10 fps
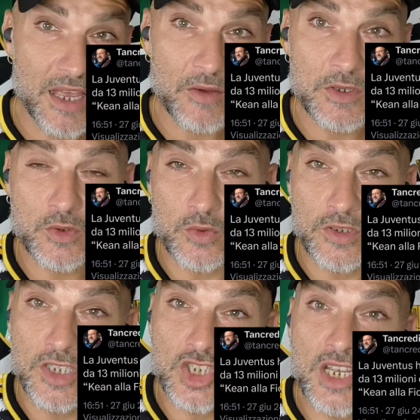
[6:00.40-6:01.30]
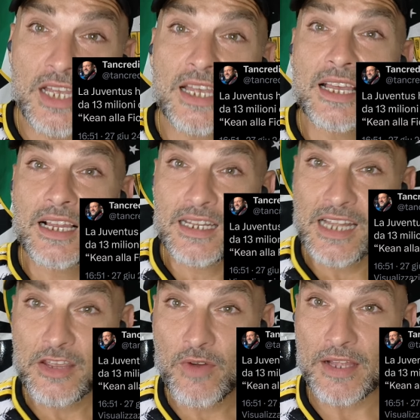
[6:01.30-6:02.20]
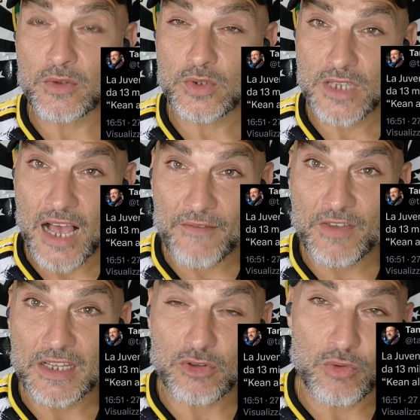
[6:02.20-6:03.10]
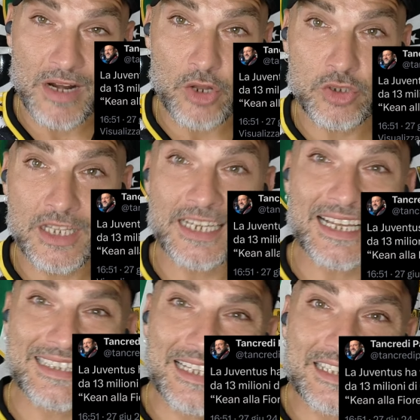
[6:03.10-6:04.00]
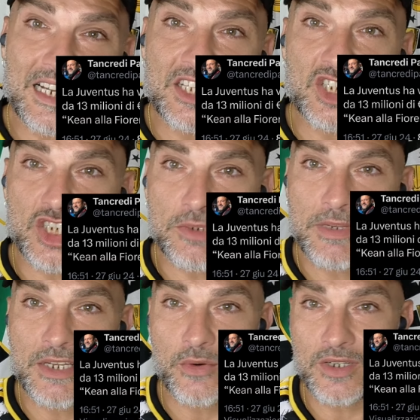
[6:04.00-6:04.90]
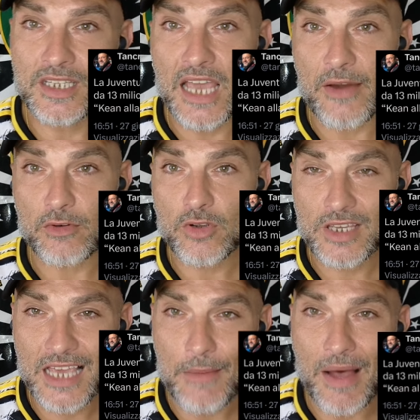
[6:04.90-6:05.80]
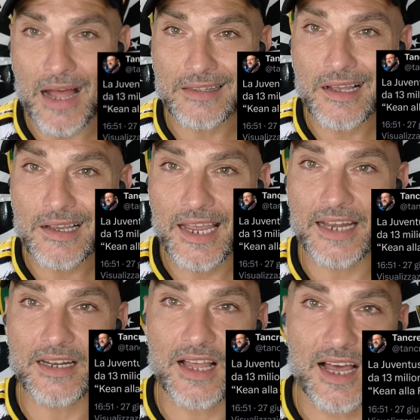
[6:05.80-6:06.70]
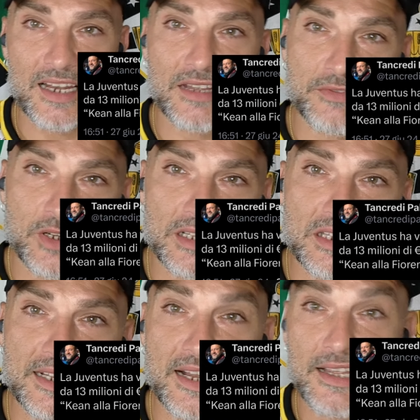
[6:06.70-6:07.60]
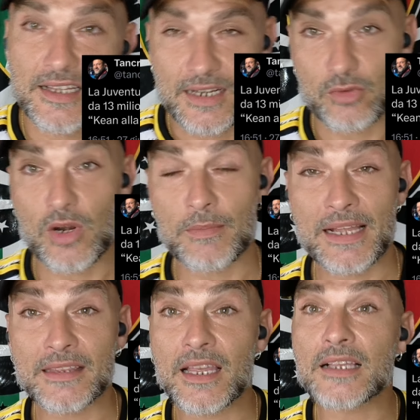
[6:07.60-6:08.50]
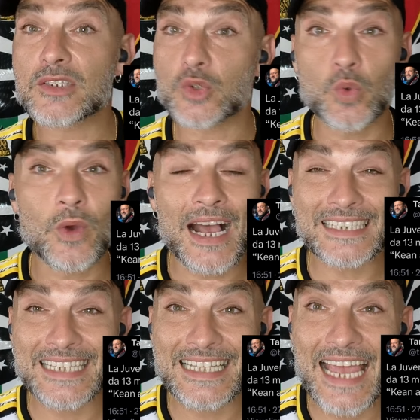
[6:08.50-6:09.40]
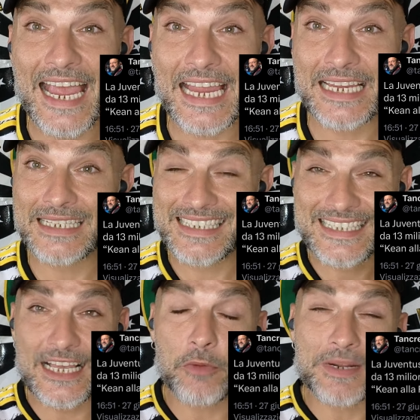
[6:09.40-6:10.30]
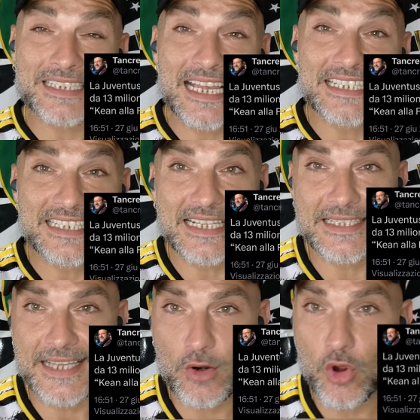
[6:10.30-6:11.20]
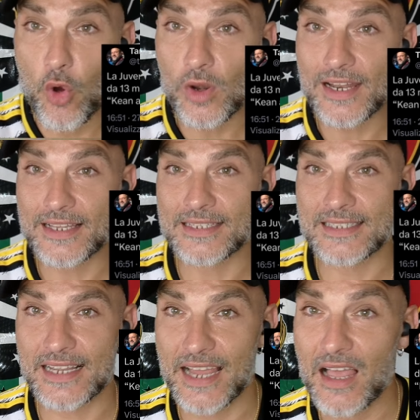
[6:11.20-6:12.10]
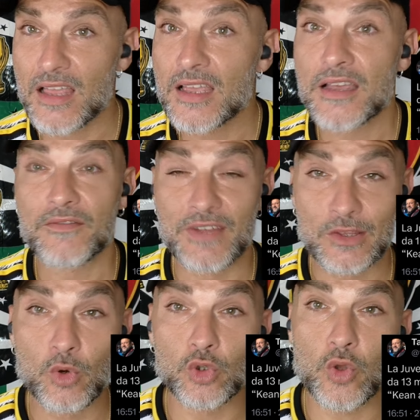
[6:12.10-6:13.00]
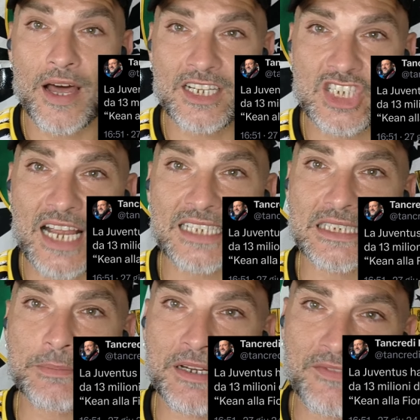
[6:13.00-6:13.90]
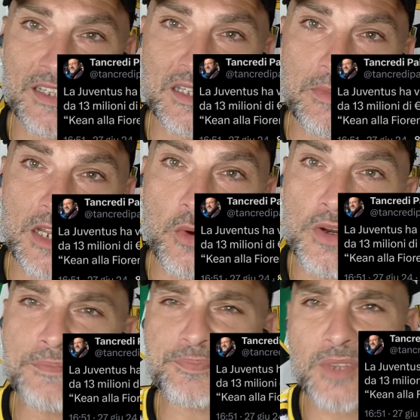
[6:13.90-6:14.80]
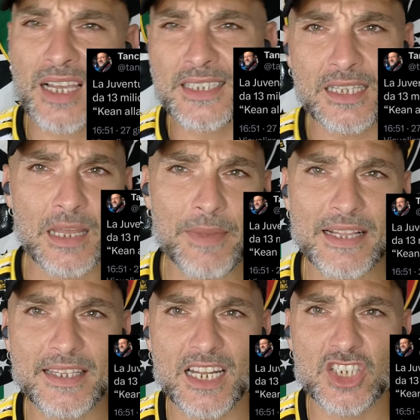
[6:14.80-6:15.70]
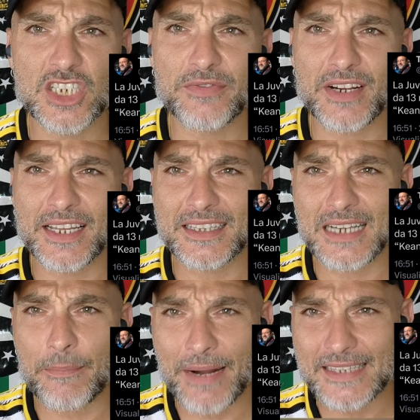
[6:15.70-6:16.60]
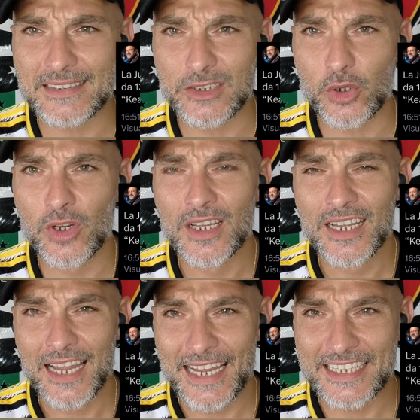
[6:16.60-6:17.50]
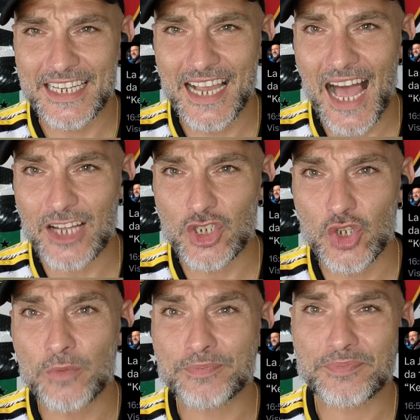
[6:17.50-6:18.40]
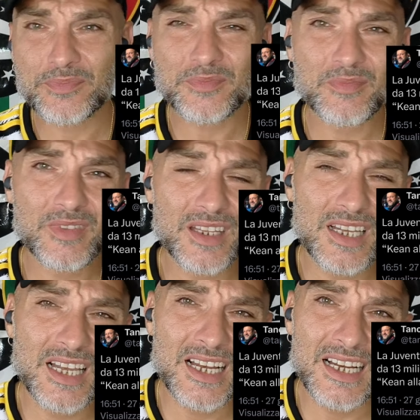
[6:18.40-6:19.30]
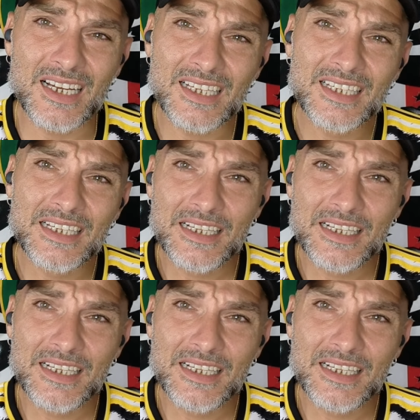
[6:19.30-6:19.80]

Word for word: E costui dice la Juventus ha vinto una lotteria da 13 milioni di euro chiamata Ken alla Fiorentina. Naturalmente su Casadei, zero presenze, zero gol in Serie A, venduto al Chelsea per 20 milioni, esattamente la cifra che tra prestito ed ingaggio eh,